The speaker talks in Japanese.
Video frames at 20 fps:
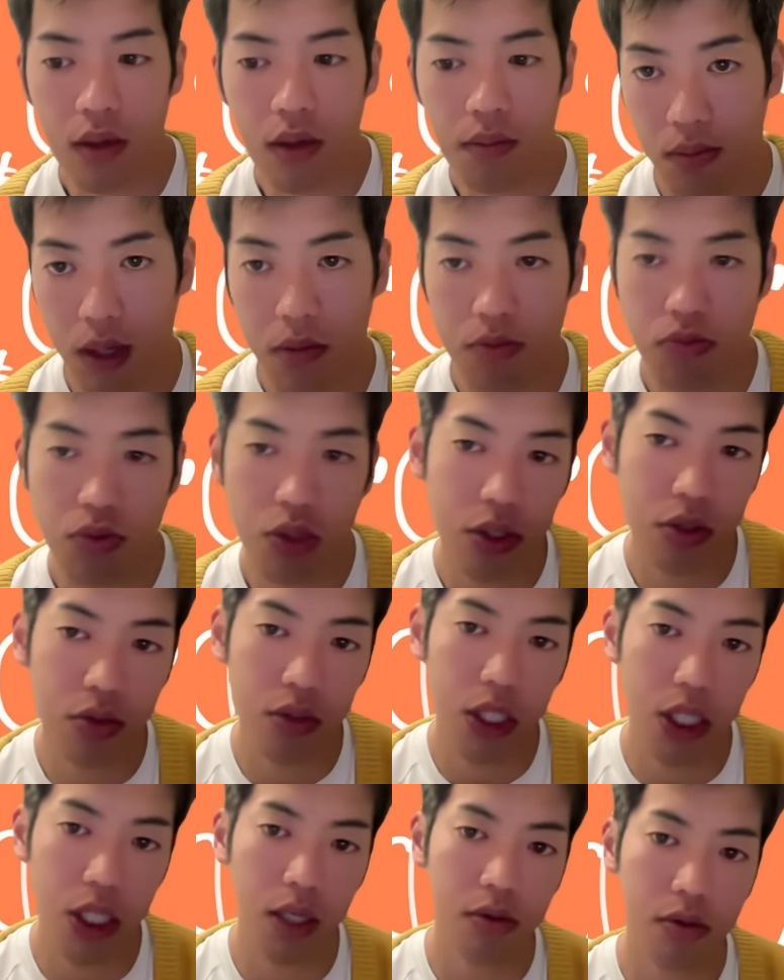まあ、無理
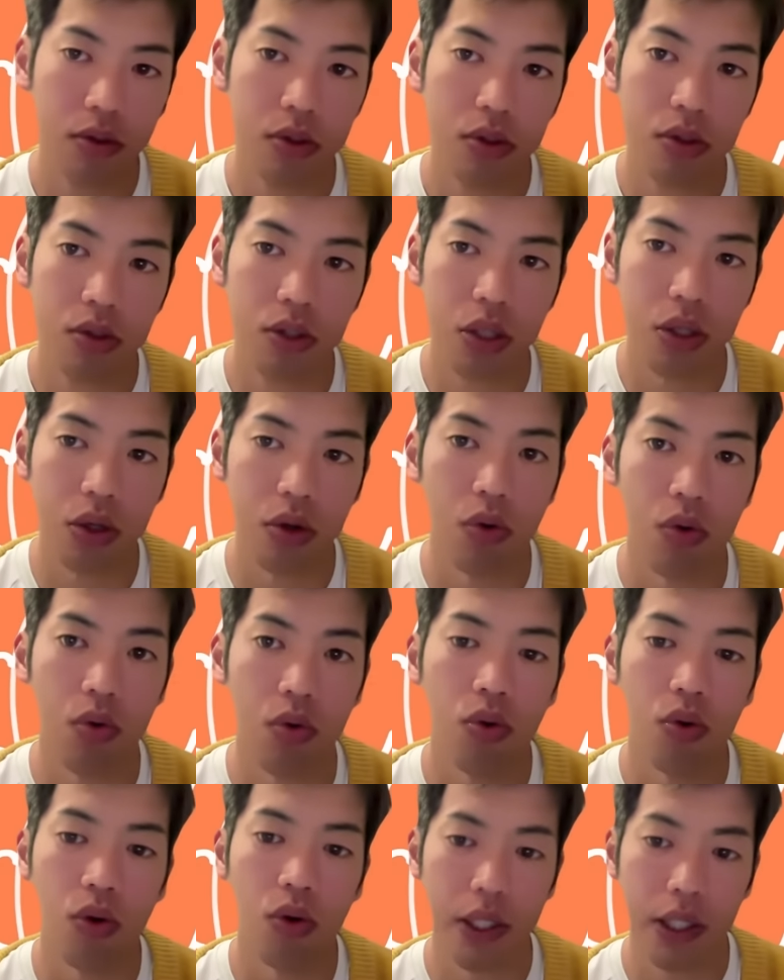くりやるっていう
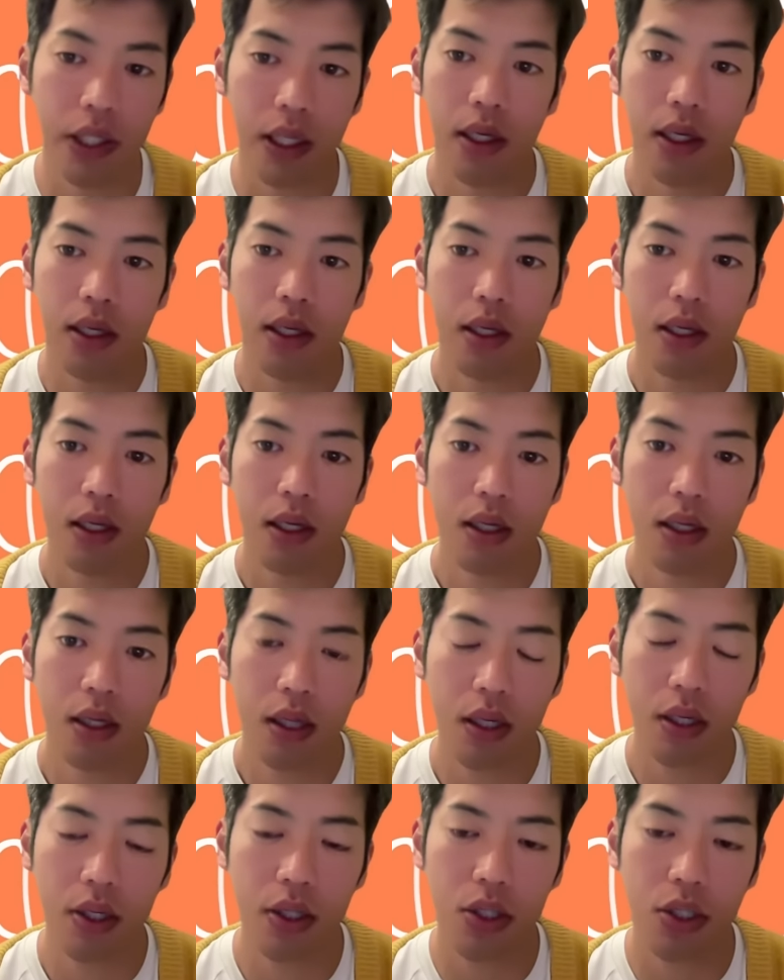方法がね、
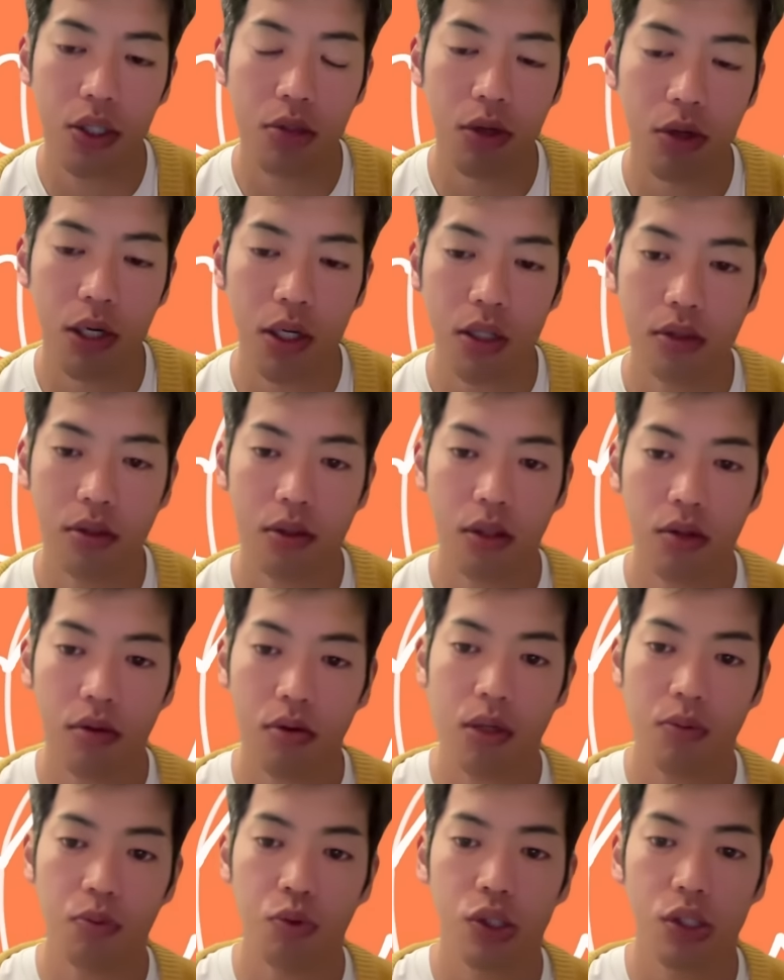なきにしもあらずな
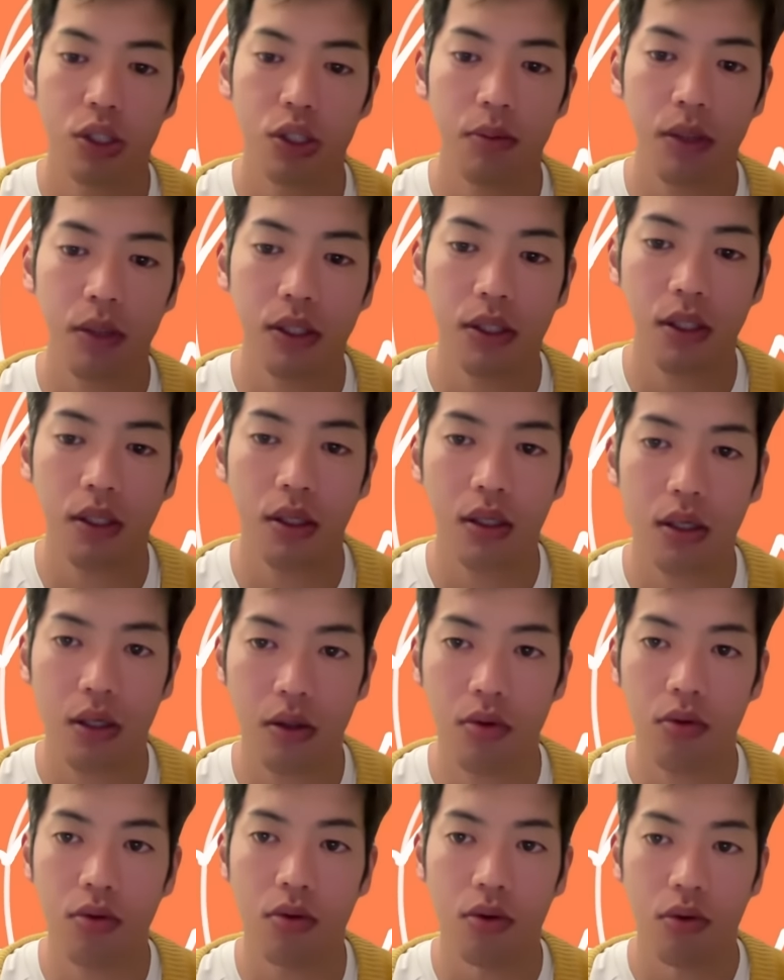のかもしれませんけ
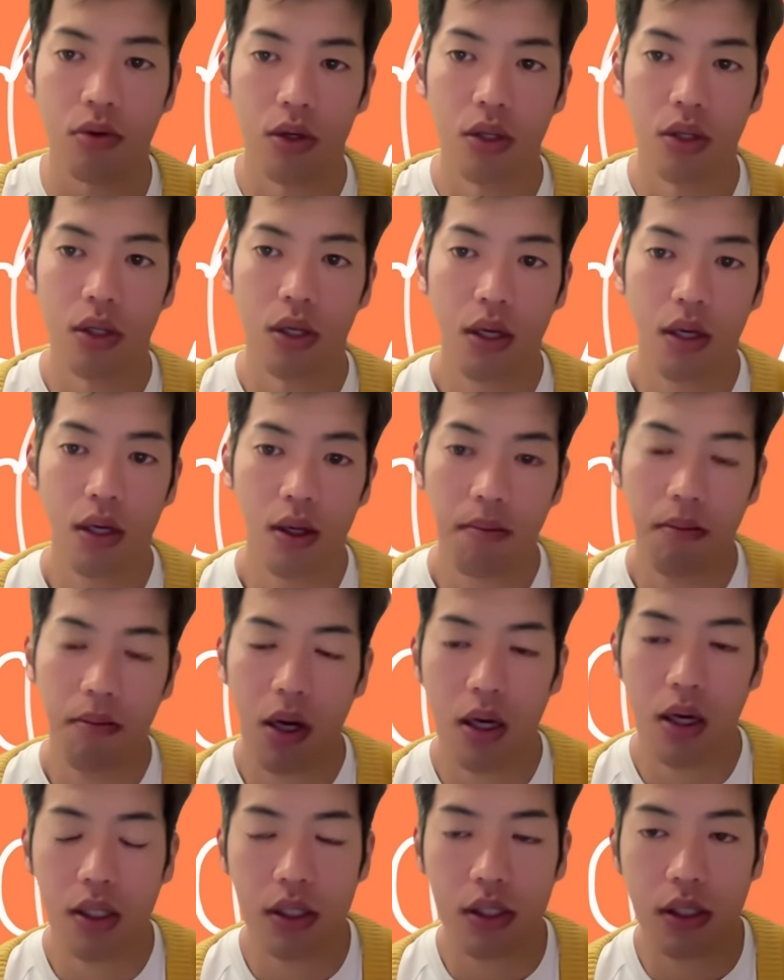ど、
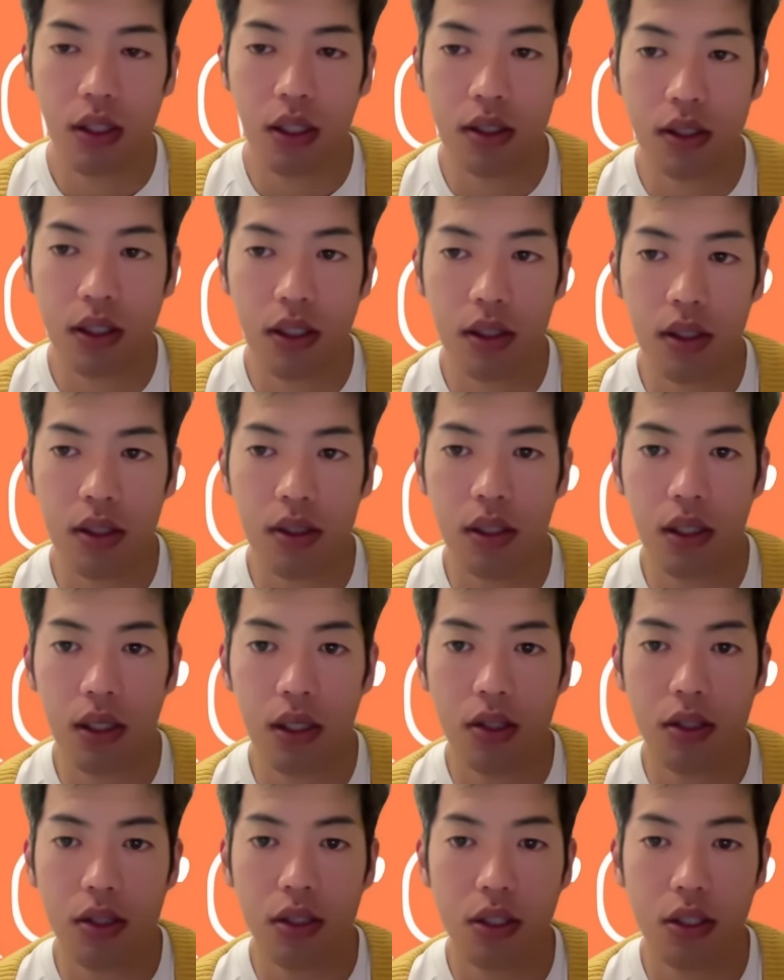まあ、明日、明後日
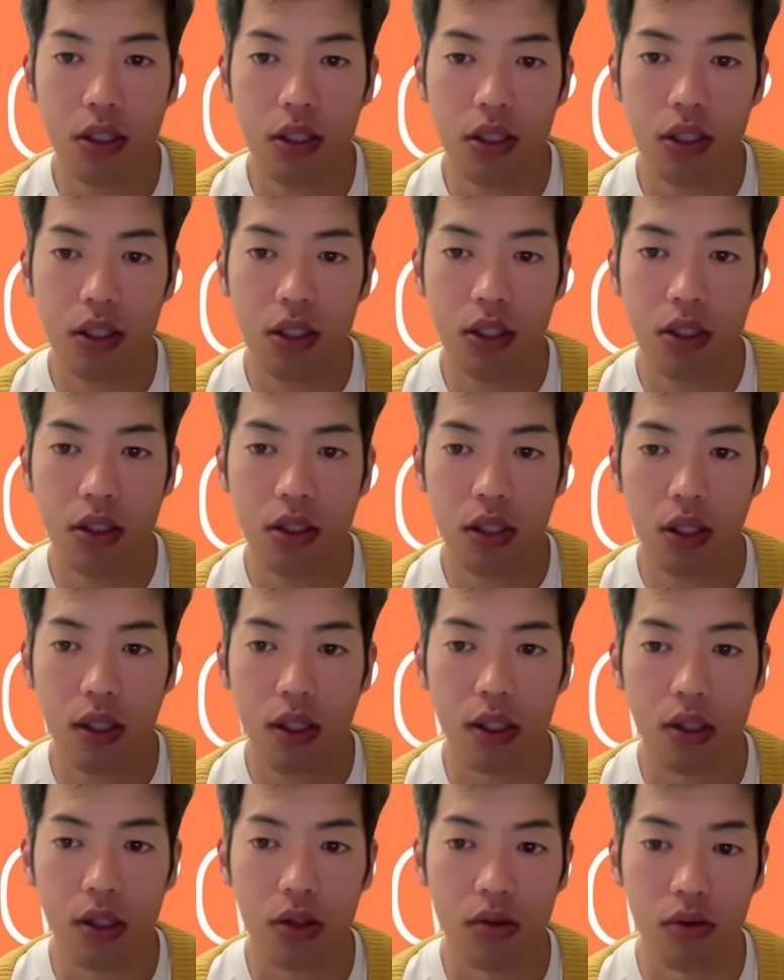政治倫理審査
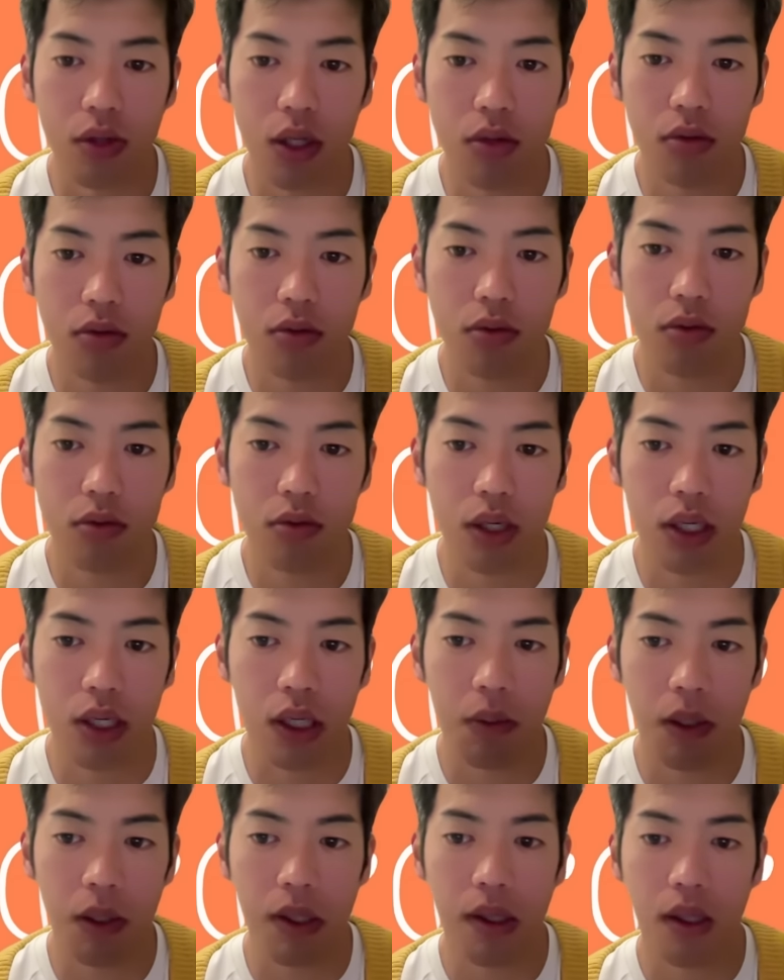会っていうのをやることが
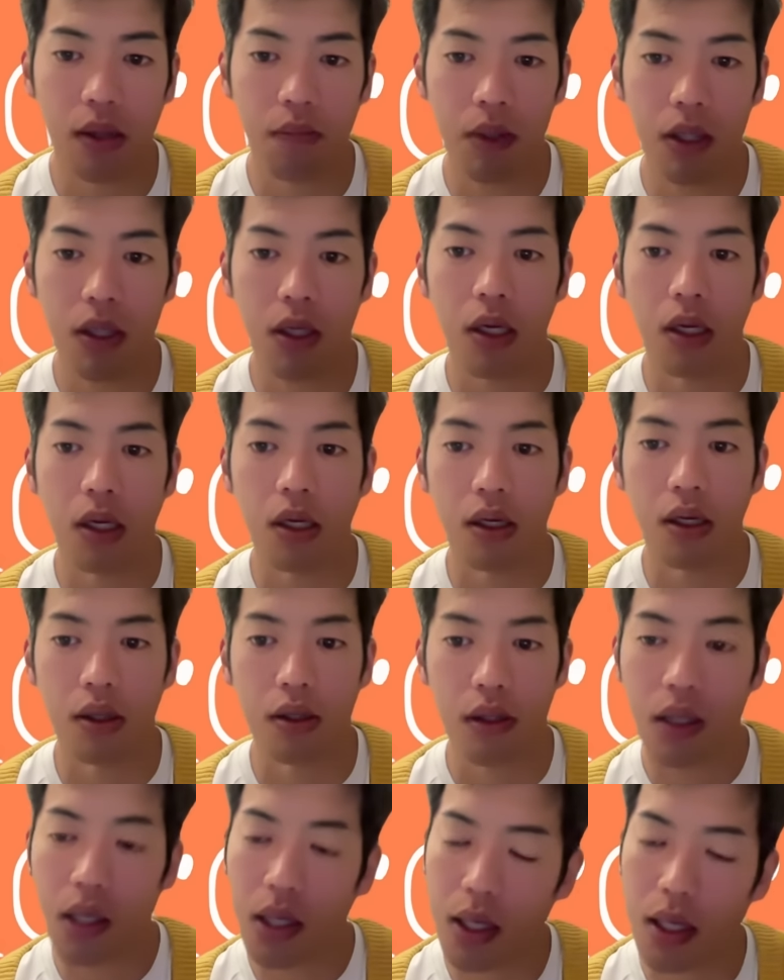決まったみたいな
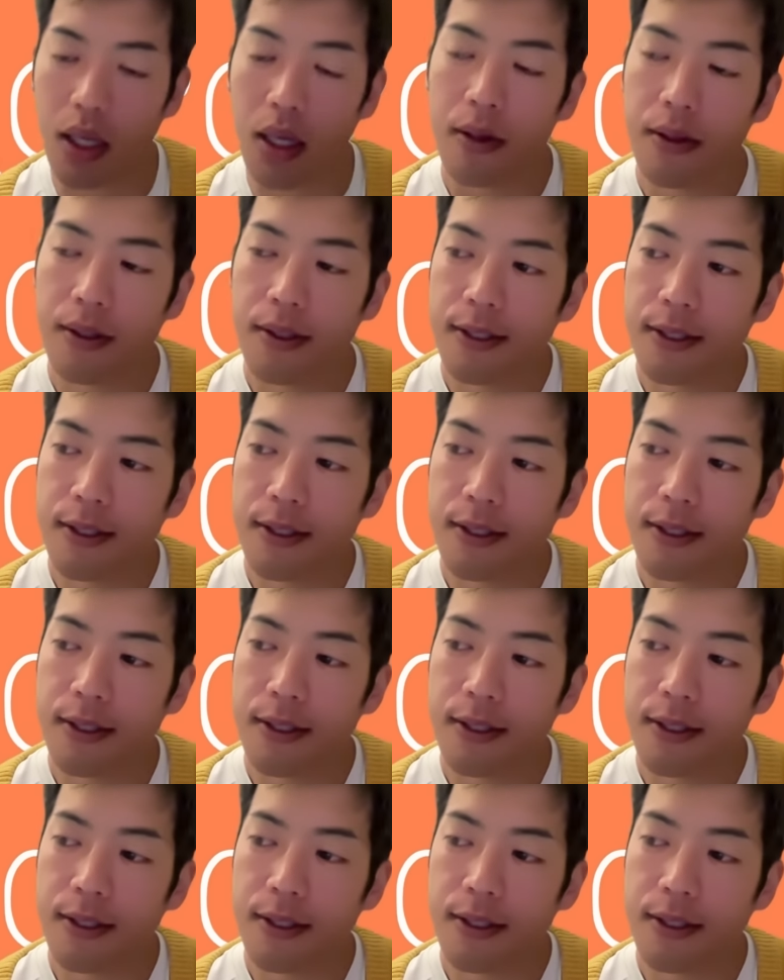んで、